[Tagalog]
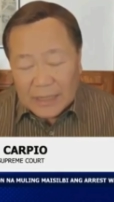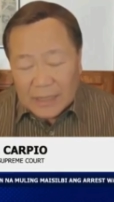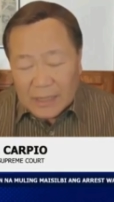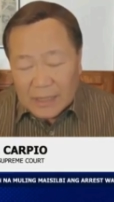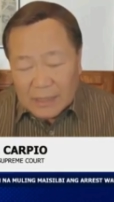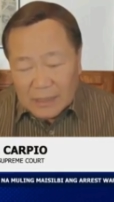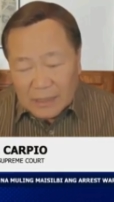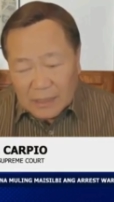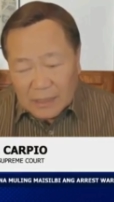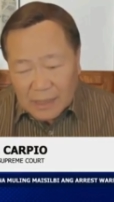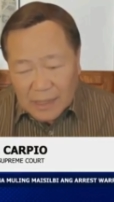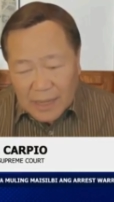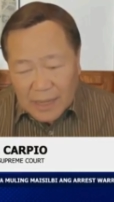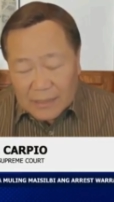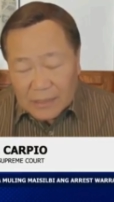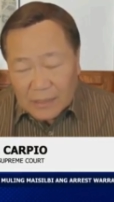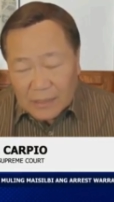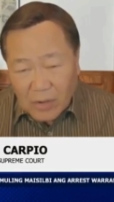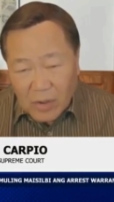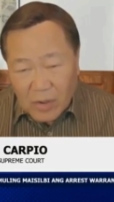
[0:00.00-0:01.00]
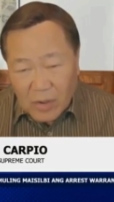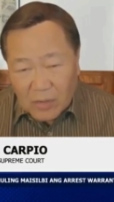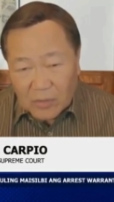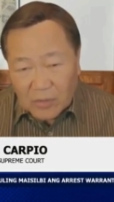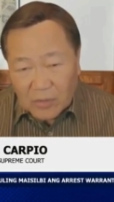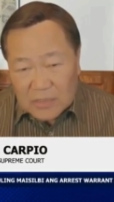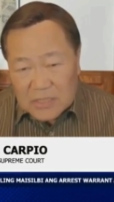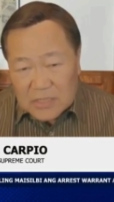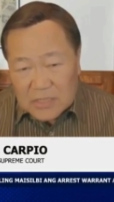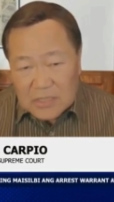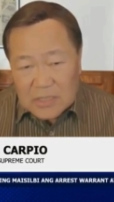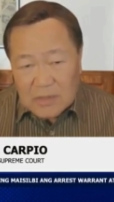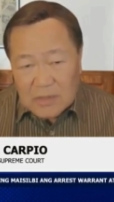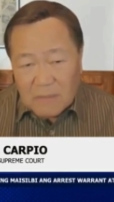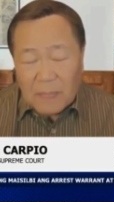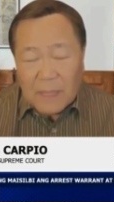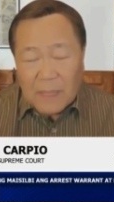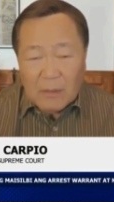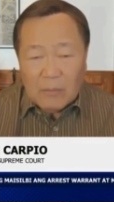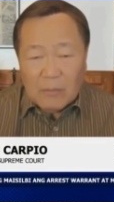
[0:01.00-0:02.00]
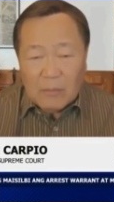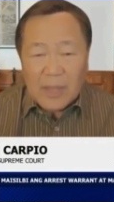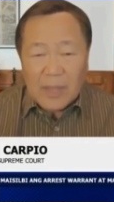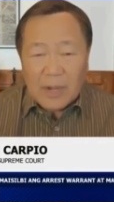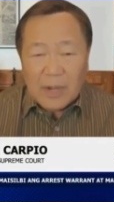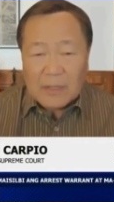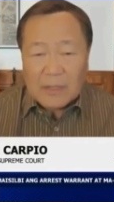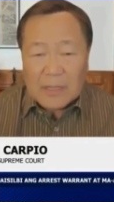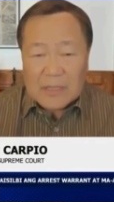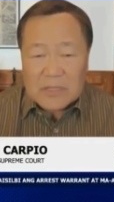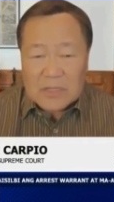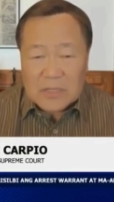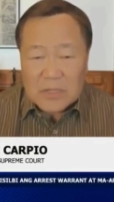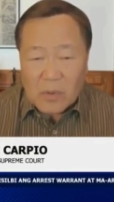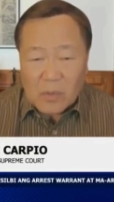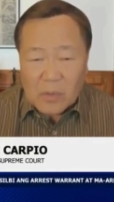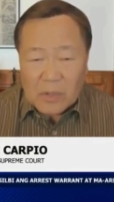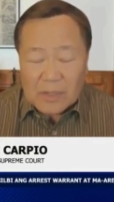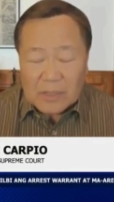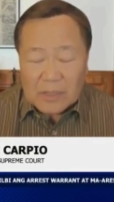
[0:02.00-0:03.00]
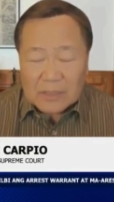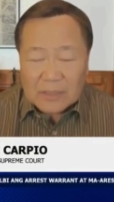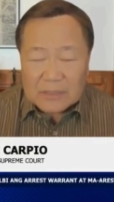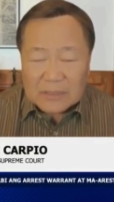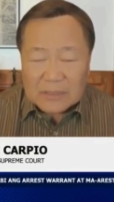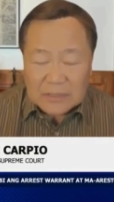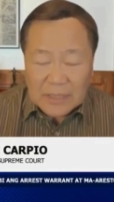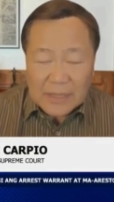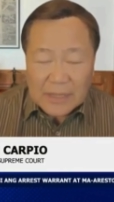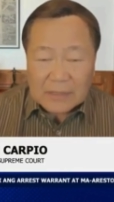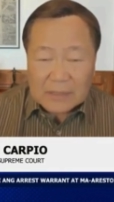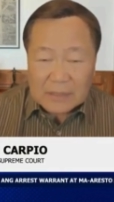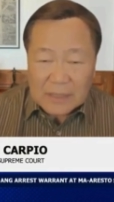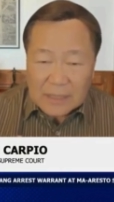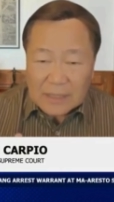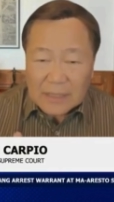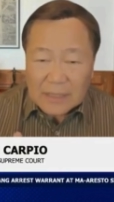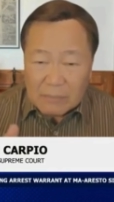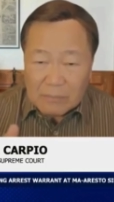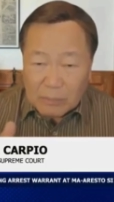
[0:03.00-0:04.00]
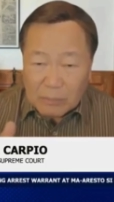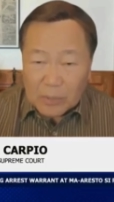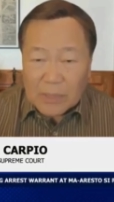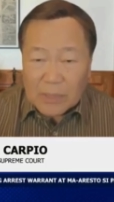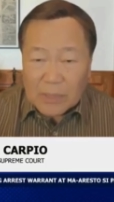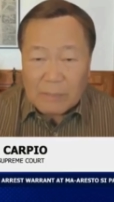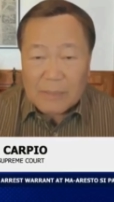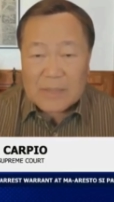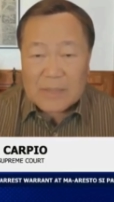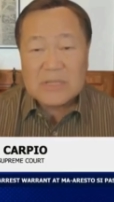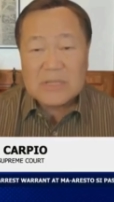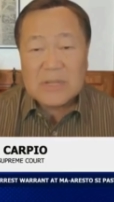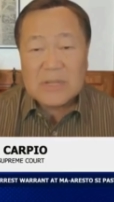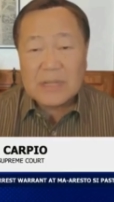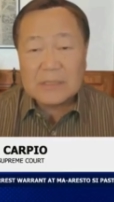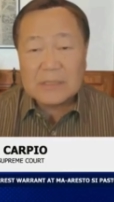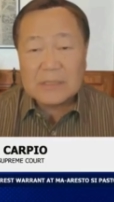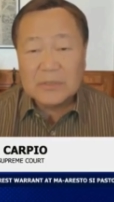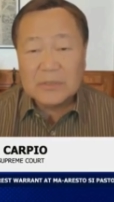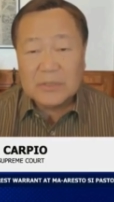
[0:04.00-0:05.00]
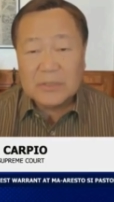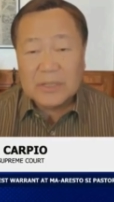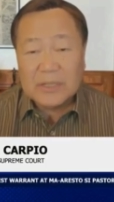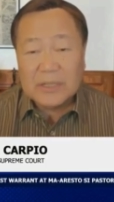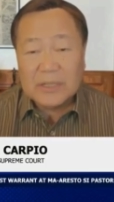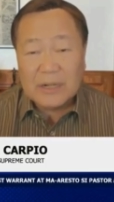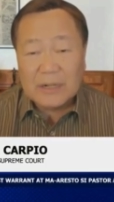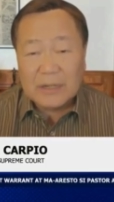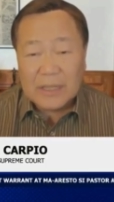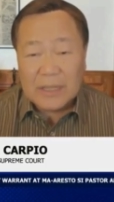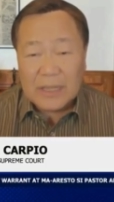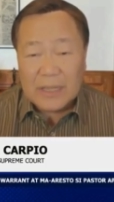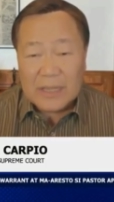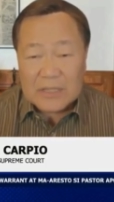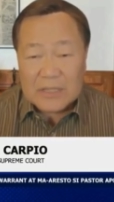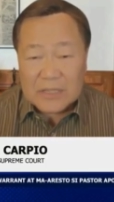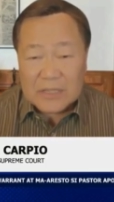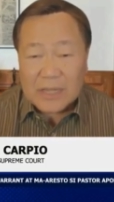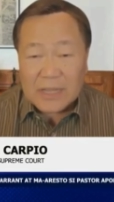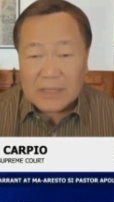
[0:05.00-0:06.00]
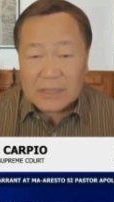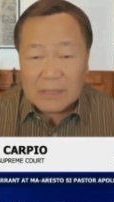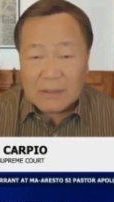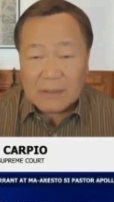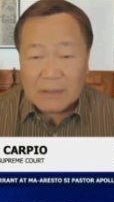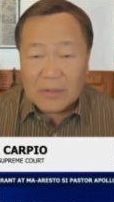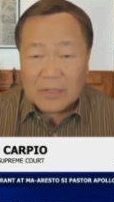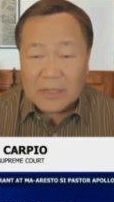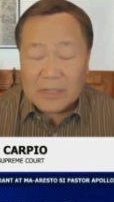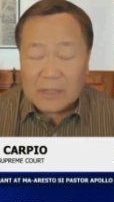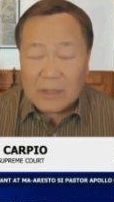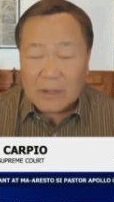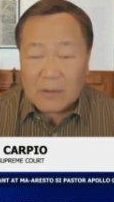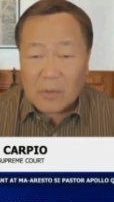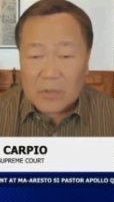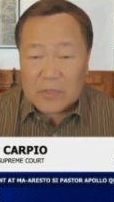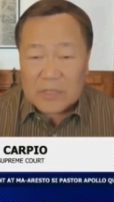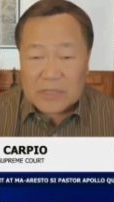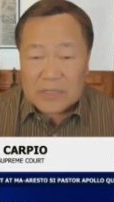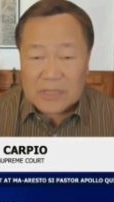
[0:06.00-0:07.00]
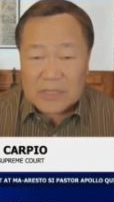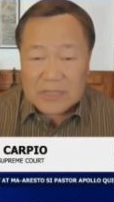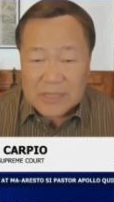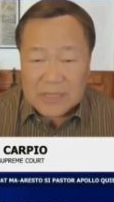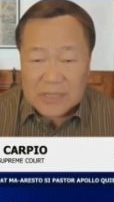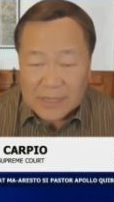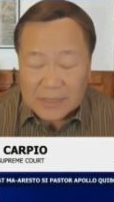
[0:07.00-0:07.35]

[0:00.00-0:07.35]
uh, under UNCLOS, we are the sole state that can put up a structure in our EEZ, only the coastal state.